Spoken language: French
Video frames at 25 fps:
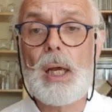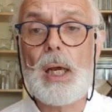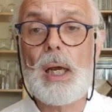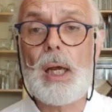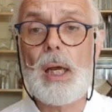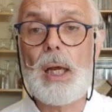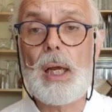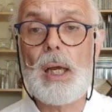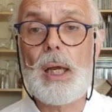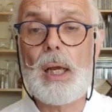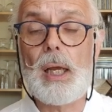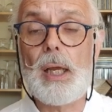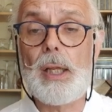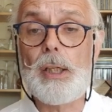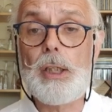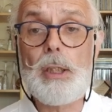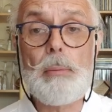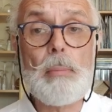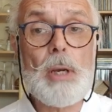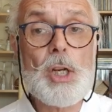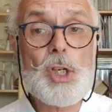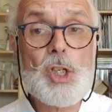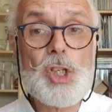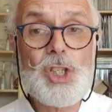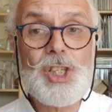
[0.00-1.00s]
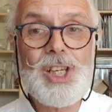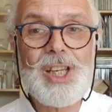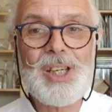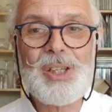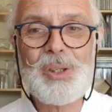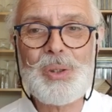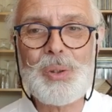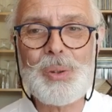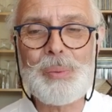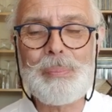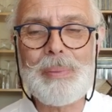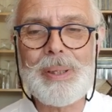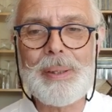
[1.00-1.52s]
à un imaginaire
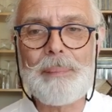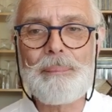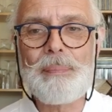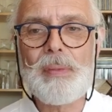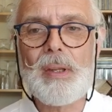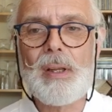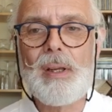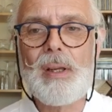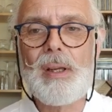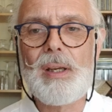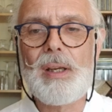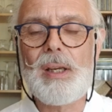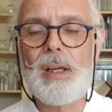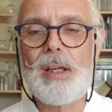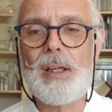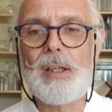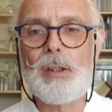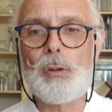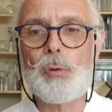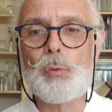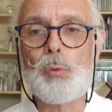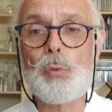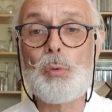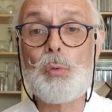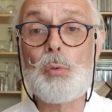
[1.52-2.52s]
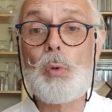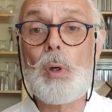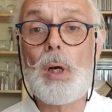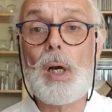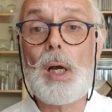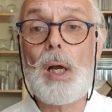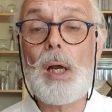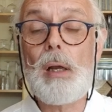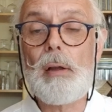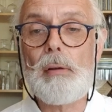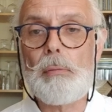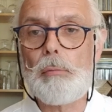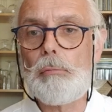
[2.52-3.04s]
commun euh, ou
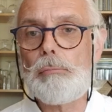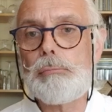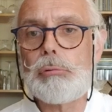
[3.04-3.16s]
à,